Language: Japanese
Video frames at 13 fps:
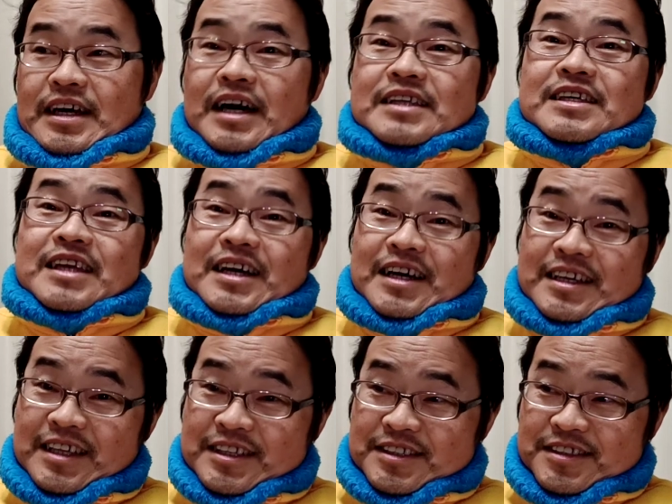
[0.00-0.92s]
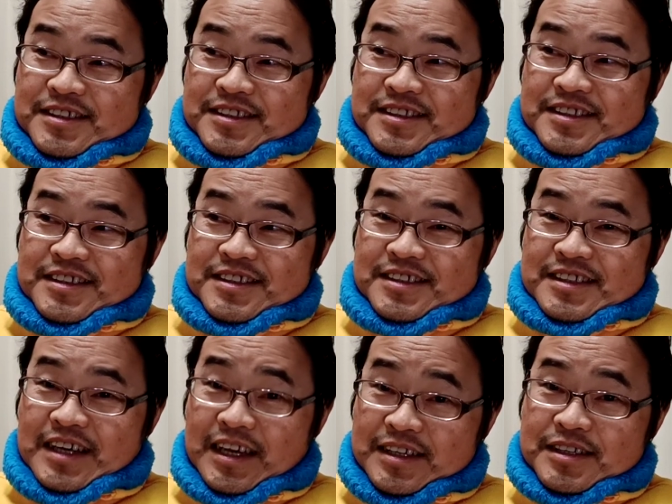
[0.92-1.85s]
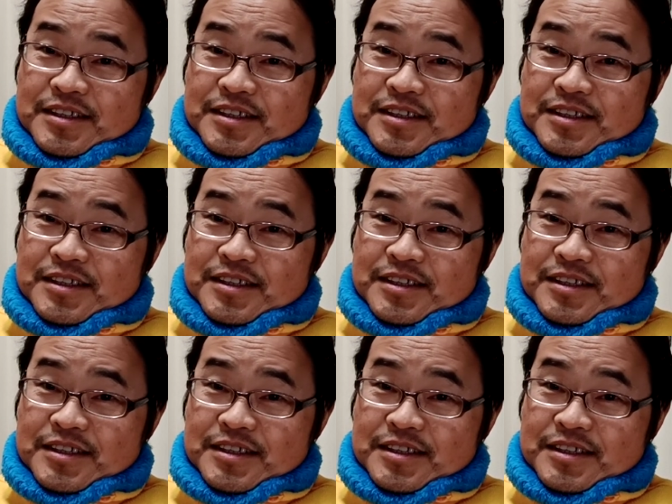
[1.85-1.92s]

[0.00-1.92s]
暖かいです。はい。